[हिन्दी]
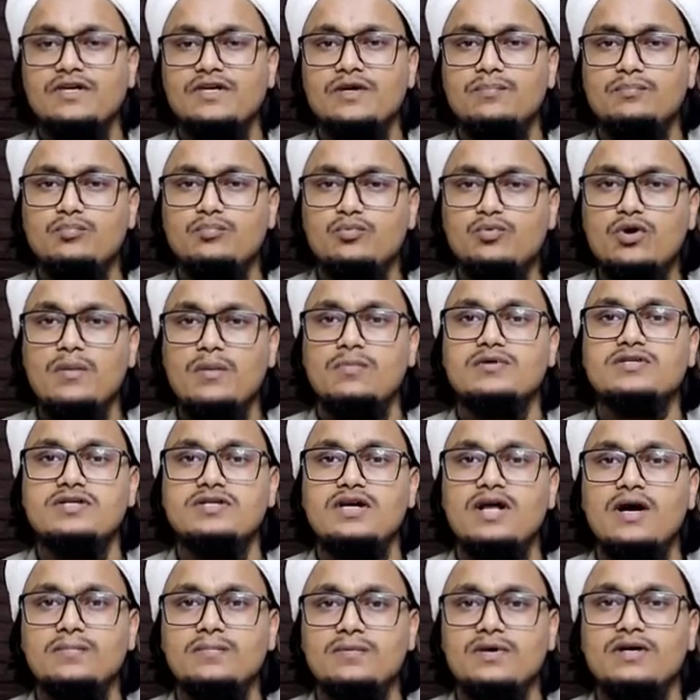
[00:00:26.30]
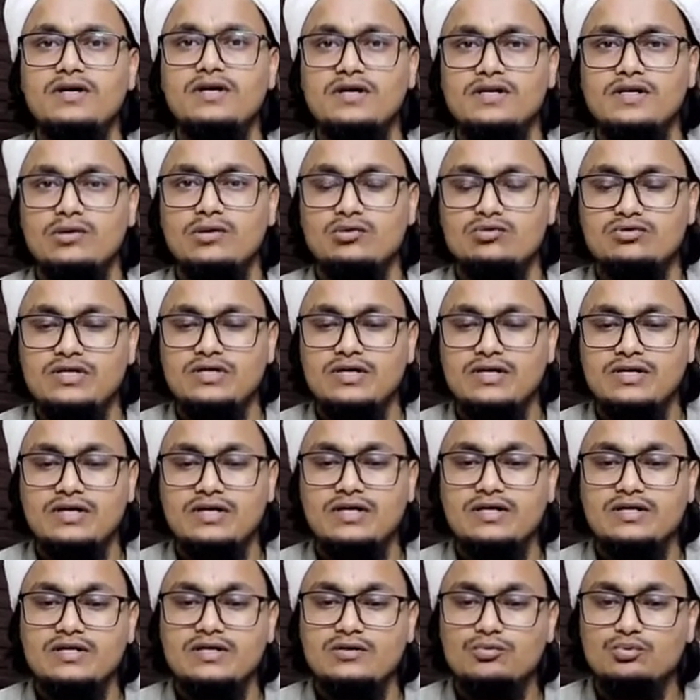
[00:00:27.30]
ये पूरा मसला आपके क्लियर हो
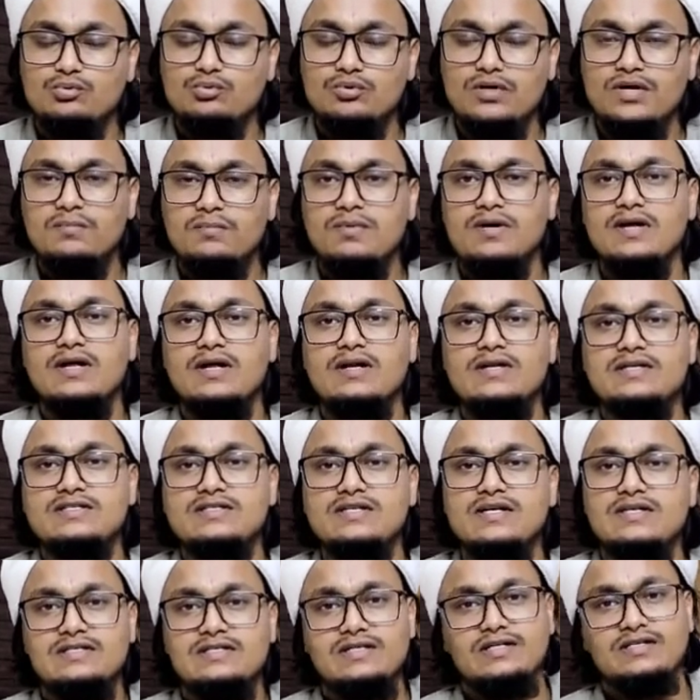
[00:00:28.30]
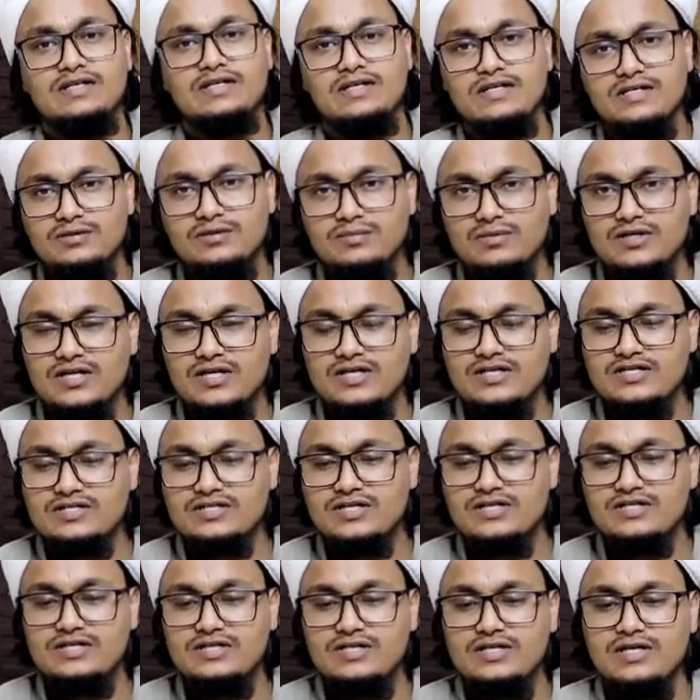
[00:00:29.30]
जाएगा कि कूने बनाना चाहिए या नहीं बनाना
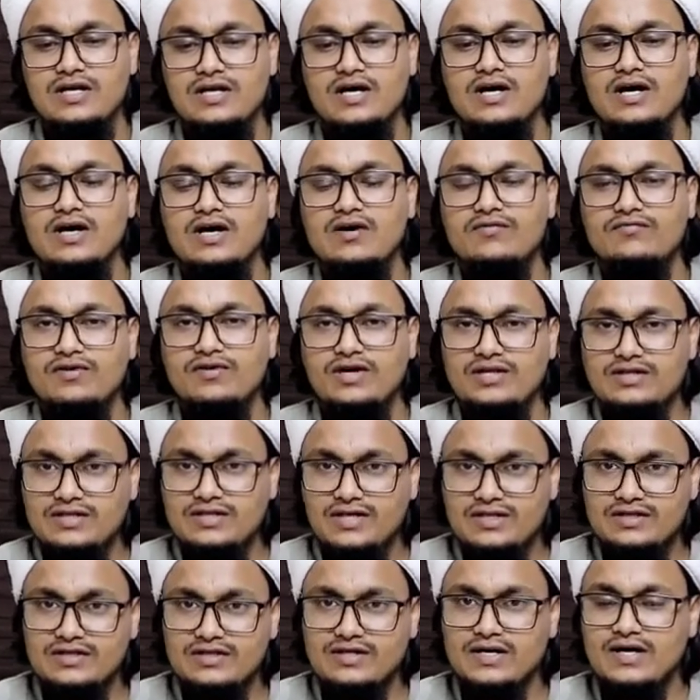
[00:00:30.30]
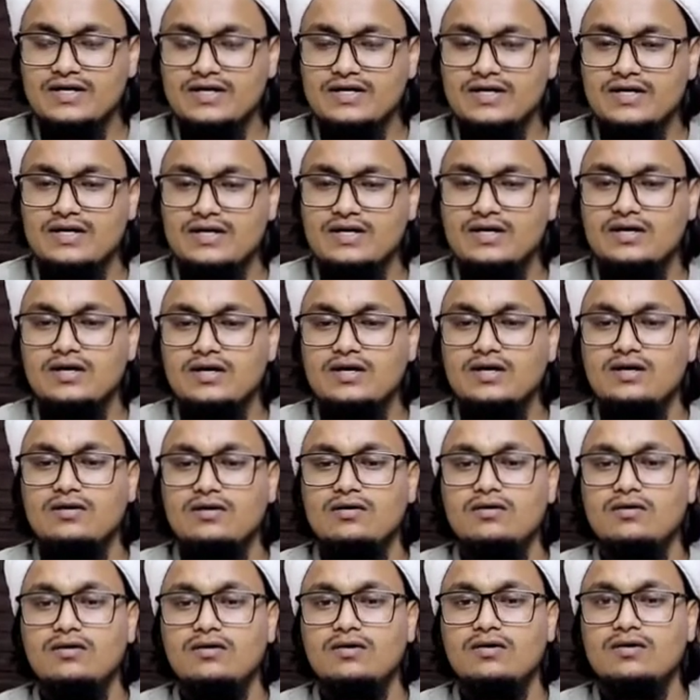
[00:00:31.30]
चाहिए फातिहा दिलाना
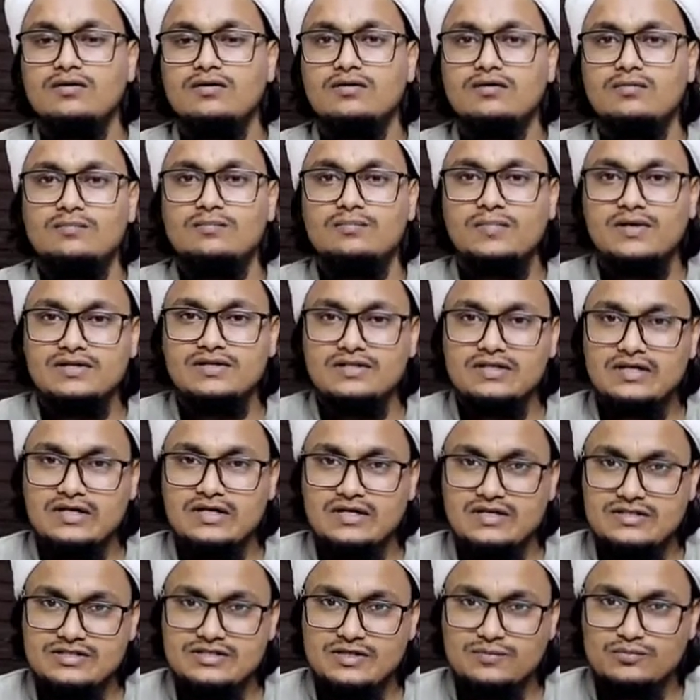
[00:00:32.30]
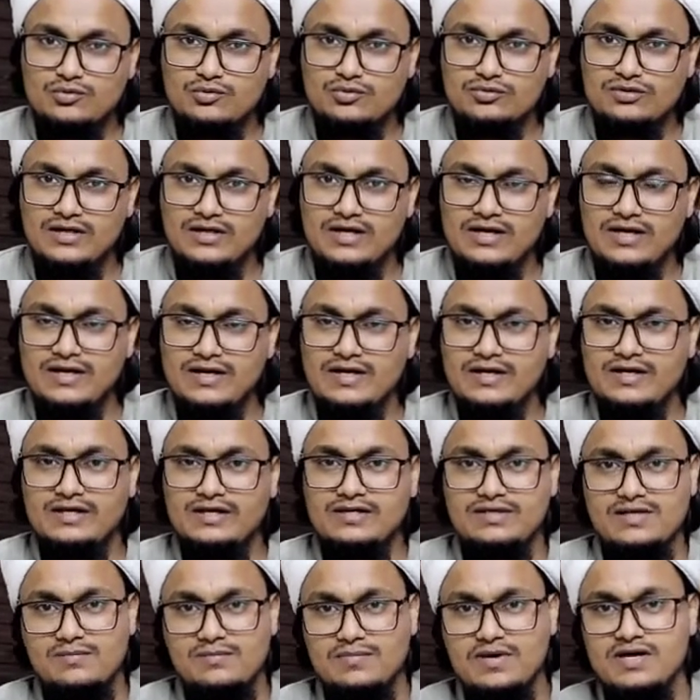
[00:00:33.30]
और पंद्रह रजब को
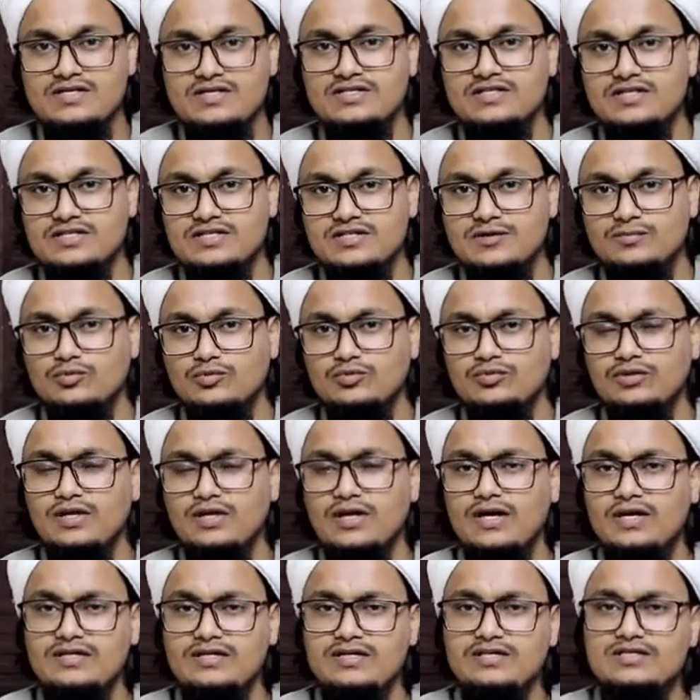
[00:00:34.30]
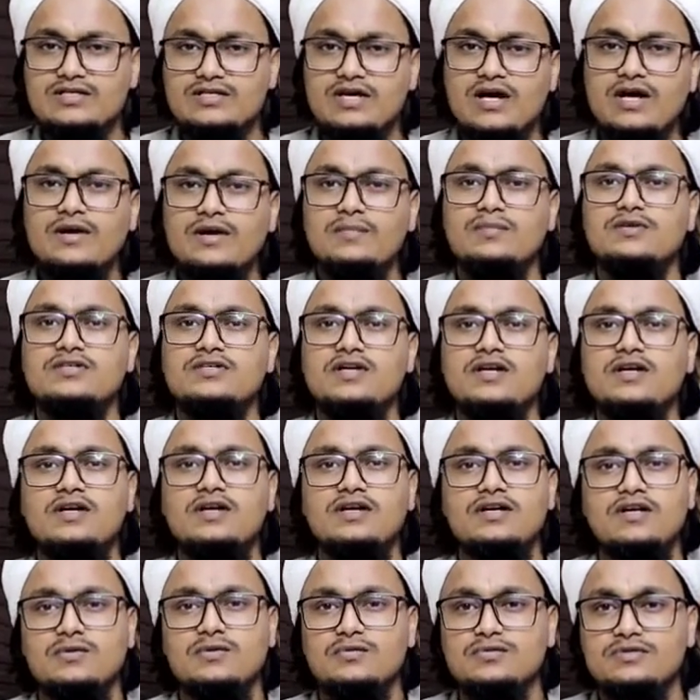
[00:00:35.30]
दिलाएं या बाईस रजब को दिलाएं ये सारे मसले
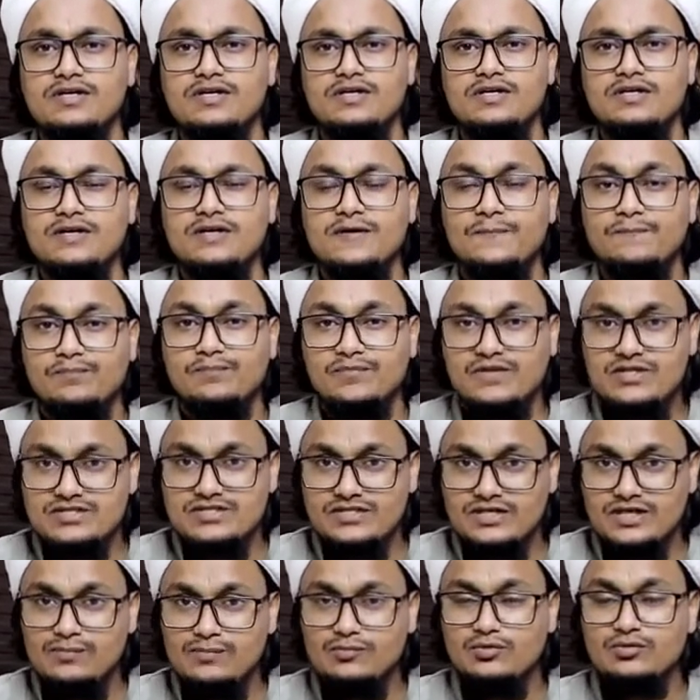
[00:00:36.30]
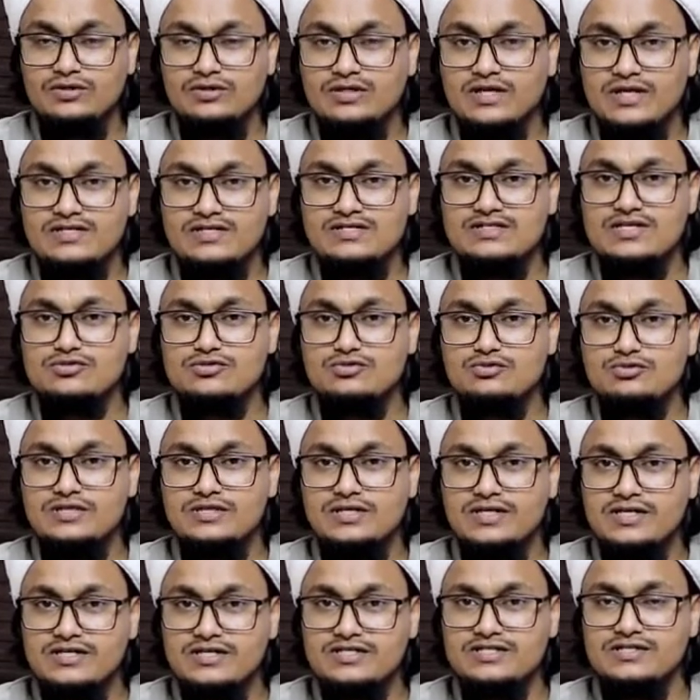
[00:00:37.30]
क्लियर हो जाएंगे इस क्लिप को ध्यान से
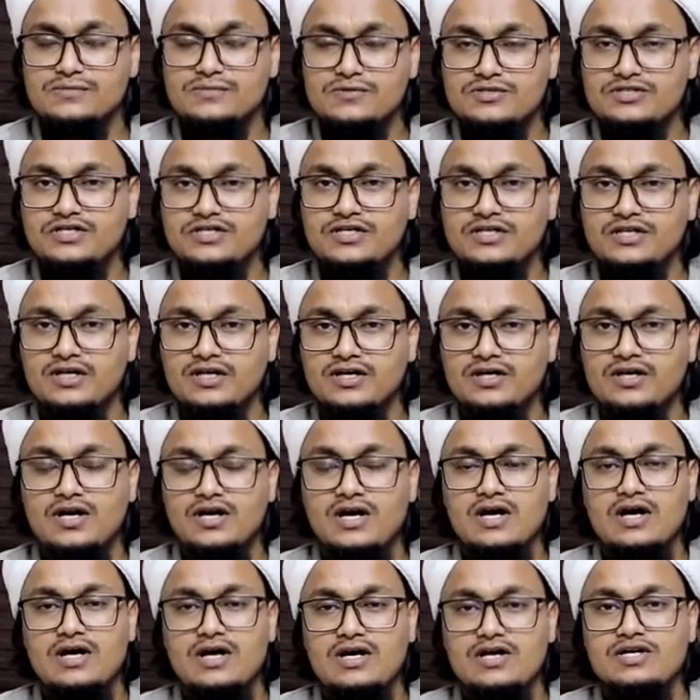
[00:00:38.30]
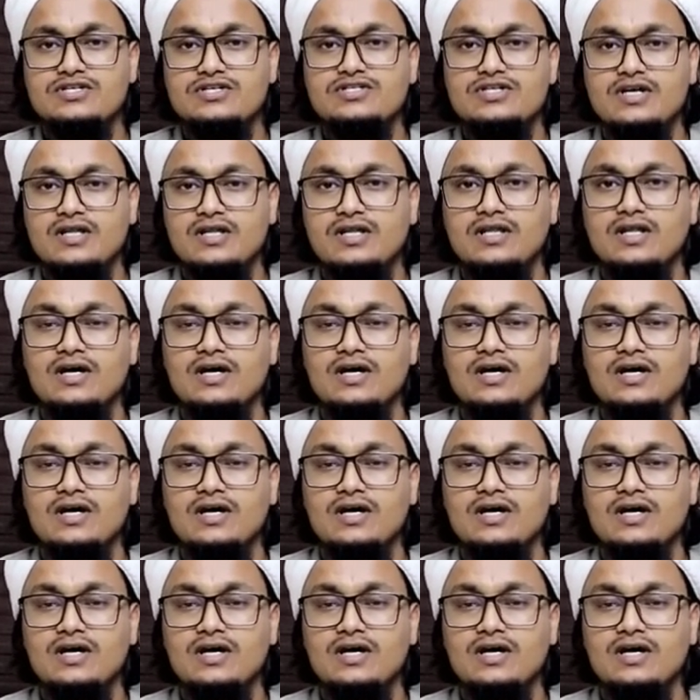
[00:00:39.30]
सुनिएगा समझिएगा इन